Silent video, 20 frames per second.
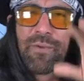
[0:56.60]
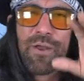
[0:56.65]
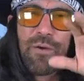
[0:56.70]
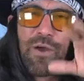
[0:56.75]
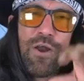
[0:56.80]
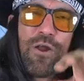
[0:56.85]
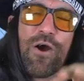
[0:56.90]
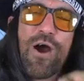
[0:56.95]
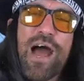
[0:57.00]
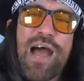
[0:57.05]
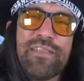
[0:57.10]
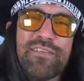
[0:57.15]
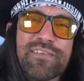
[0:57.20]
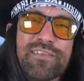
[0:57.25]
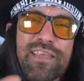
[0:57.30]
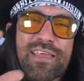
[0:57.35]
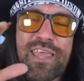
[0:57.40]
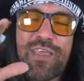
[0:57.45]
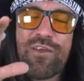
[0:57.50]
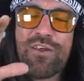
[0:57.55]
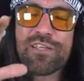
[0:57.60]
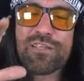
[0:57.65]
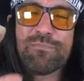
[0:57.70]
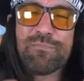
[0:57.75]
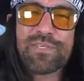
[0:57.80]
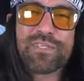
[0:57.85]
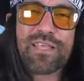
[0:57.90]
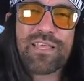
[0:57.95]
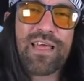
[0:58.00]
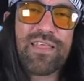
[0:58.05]
bueno, antes de que yo les
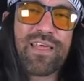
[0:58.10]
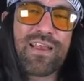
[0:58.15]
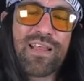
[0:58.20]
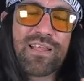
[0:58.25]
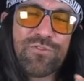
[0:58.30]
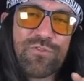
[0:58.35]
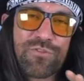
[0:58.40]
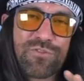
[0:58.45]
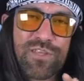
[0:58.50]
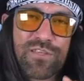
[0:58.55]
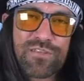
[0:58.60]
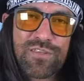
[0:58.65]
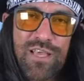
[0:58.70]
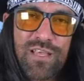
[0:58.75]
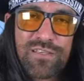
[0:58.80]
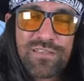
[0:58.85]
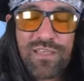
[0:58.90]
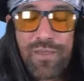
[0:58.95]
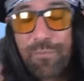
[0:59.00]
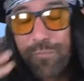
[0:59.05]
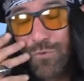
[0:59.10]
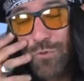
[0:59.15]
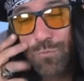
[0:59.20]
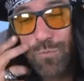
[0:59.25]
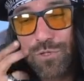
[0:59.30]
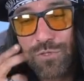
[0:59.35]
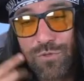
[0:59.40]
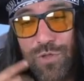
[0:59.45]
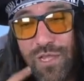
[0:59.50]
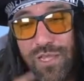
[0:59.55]
empiece a dar las noticias, que por
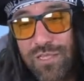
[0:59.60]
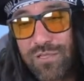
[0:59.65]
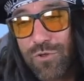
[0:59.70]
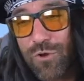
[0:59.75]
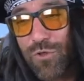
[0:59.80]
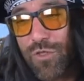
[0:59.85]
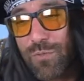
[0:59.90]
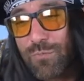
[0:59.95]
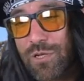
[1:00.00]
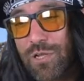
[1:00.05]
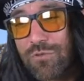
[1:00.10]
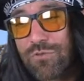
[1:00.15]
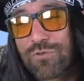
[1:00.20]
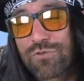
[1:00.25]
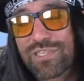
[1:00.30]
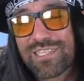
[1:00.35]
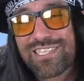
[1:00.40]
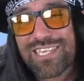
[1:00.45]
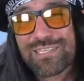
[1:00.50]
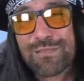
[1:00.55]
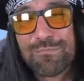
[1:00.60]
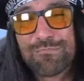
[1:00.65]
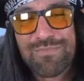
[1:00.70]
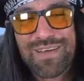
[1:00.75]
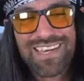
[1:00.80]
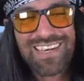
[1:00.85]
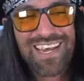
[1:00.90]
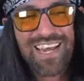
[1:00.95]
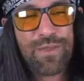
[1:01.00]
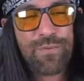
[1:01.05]
supuesto aquí solo damos las noticias
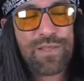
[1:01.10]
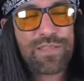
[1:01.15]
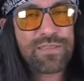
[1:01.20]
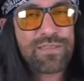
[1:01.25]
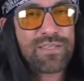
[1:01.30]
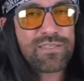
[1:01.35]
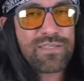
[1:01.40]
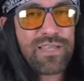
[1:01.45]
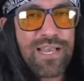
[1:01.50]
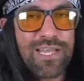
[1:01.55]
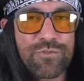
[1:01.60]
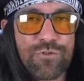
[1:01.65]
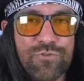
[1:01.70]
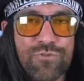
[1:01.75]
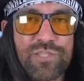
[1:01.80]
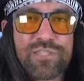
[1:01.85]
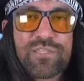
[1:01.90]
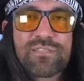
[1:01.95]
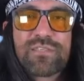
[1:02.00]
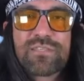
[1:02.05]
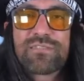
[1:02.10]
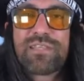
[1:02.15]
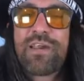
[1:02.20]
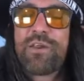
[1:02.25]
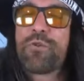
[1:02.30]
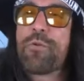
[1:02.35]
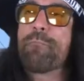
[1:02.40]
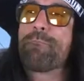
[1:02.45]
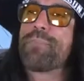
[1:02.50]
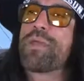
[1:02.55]
más relevantes y las noticias que están
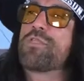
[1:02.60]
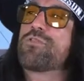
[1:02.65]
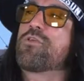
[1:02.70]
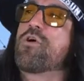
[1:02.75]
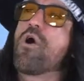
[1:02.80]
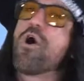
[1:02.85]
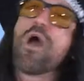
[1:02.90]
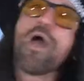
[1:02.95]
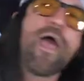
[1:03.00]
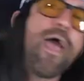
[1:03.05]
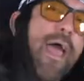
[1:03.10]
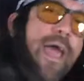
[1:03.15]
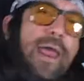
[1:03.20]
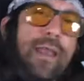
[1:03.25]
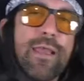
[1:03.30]
rompiendo el